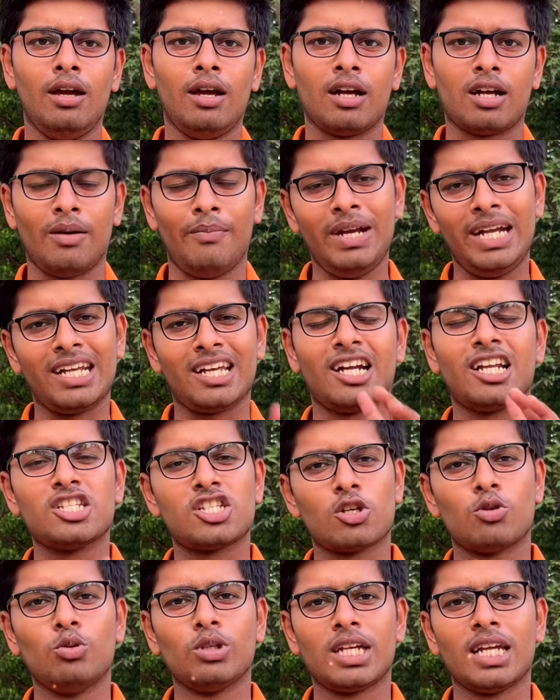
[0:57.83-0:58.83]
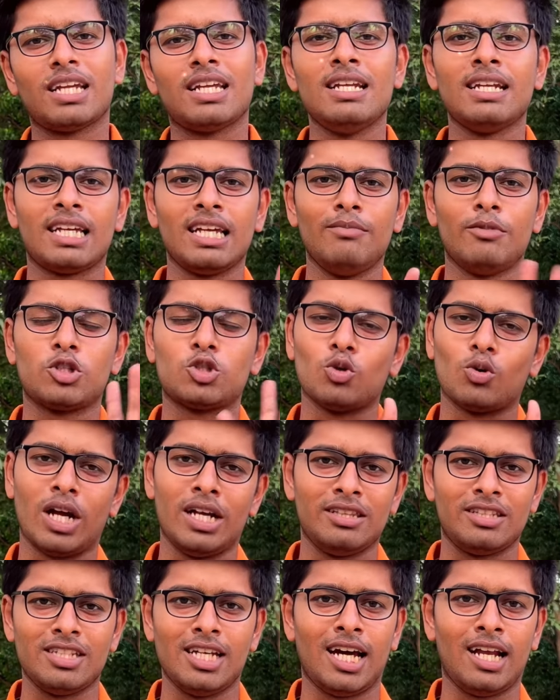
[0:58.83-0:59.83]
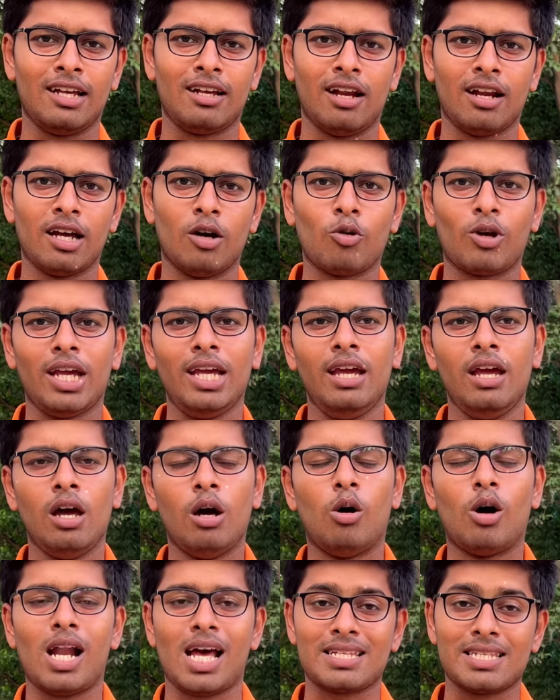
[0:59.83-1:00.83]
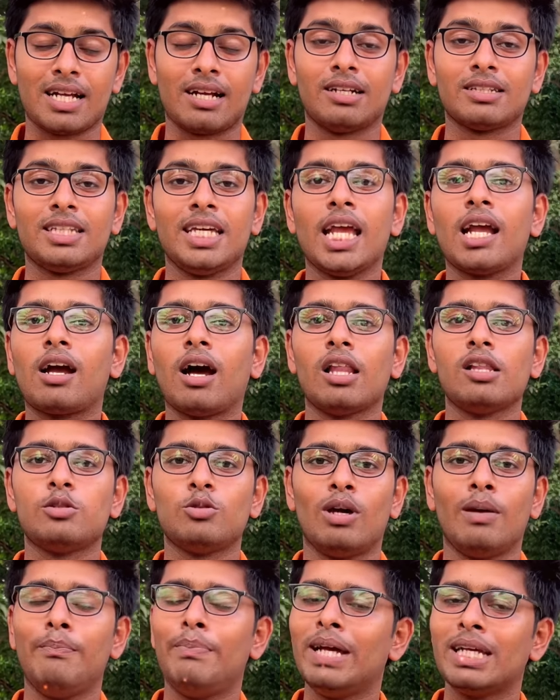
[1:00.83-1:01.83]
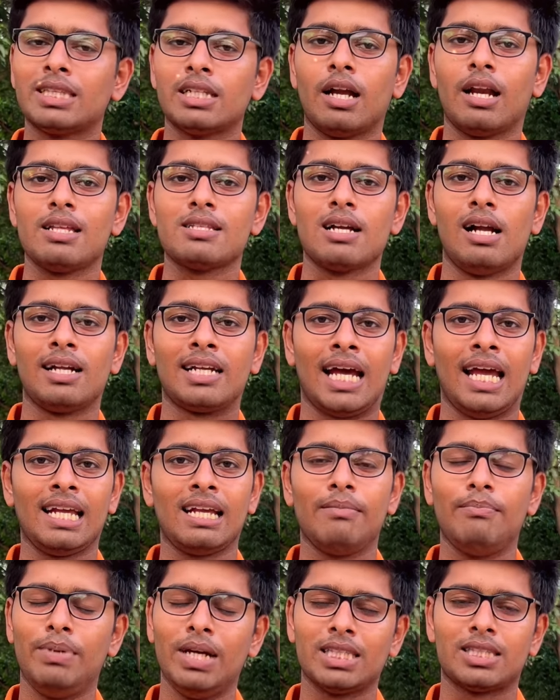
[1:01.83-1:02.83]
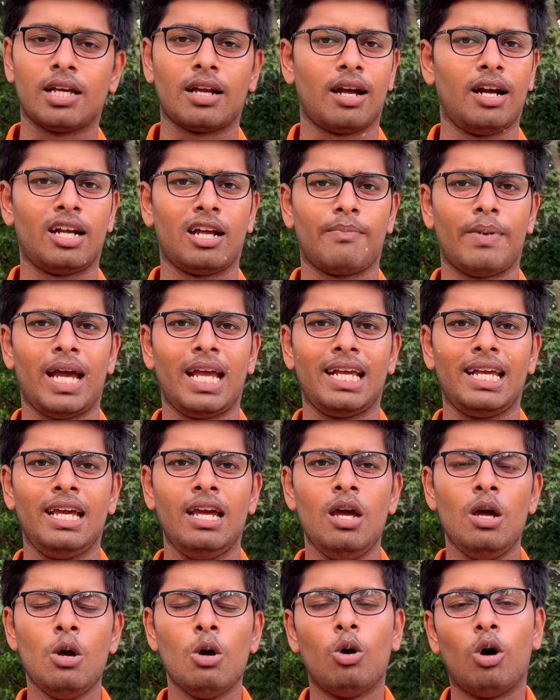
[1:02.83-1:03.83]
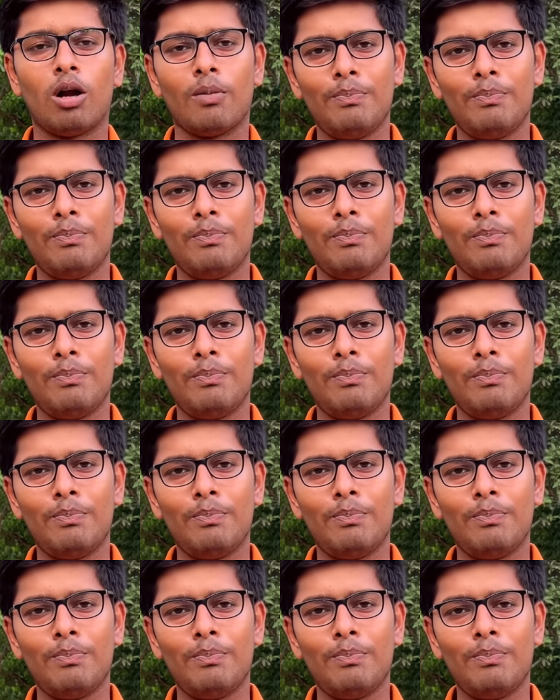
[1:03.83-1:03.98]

कमेंट करें जरूर कि किन किन बच्चों का इंतजार है कल का ओके और आशा करते हैं कल जो है बेहतर रिजल्ट आएंगे बेहतर कटअप आएंगे और